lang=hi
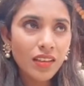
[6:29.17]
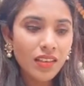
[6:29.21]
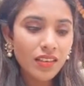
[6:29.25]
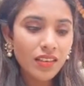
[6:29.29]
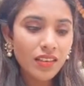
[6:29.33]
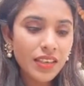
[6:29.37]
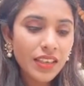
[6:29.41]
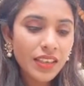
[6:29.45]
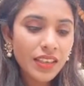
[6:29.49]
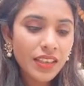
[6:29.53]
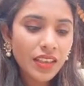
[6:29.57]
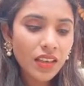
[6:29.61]

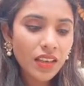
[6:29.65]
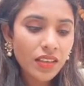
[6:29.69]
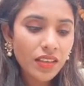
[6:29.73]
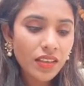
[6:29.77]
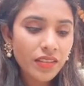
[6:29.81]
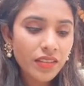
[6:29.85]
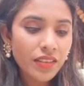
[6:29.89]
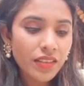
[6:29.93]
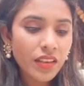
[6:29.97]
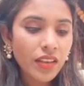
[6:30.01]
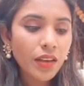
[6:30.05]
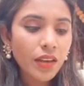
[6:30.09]
ठीक है
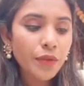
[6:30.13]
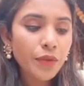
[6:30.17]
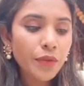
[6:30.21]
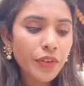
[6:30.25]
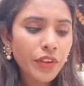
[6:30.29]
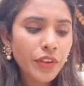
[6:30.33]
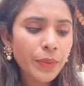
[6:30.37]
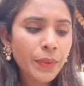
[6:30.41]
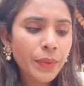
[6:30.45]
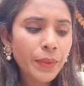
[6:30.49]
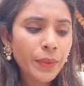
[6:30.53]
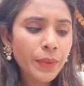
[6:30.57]
फिर
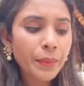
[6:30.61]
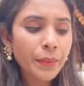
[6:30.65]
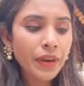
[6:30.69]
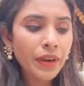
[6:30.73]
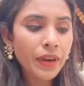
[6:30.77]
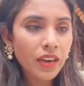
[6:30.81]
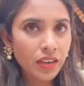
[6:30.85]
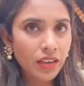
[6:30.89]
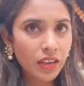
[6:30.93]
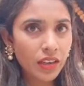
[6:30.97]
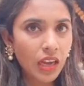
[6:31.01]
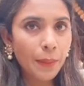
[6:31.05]
भी एक बार
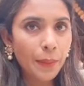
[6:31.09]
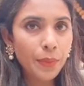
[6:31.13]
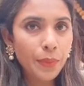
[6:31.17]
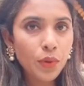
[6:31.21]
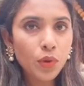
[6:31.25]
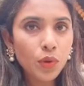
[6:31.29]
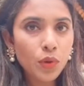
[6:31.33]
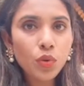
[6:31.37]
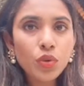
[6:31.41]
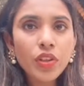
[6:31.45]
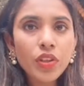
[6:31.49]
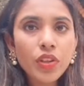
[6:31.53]
आप लोग
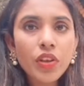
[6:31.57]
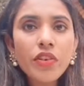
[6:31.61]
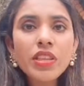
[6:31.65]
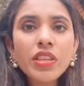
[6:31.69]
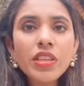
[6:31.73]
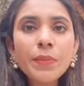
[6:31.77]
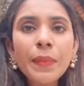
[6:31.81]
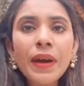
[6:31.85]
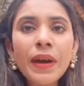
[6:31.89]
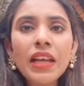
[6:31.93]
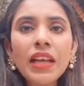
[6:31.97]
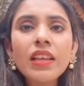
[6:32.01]
गुरुदेव से
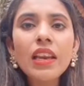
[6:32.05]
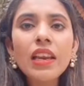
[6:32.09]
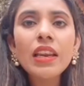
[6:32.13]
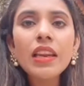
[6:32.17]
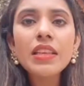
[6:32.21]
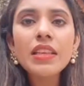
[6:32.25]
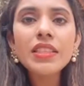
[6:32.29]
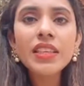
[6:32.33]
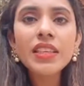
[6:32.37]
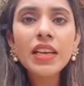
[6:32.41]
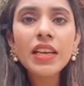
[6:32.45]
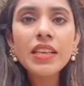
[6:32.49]
बात कर
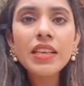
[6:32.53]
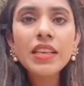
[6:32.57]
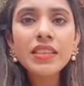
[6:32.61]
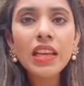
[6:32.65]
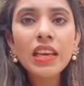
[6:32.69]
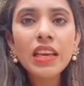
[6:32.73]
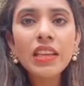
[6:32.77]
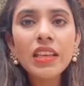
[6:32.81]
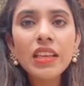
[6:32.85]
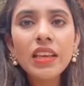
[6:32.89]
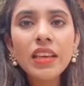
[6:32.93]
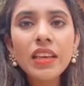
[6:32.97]
लीजिएगा इसके
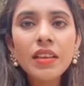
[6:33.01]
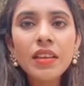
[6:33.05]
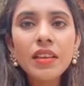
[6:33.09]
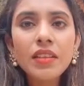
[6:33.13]
लिए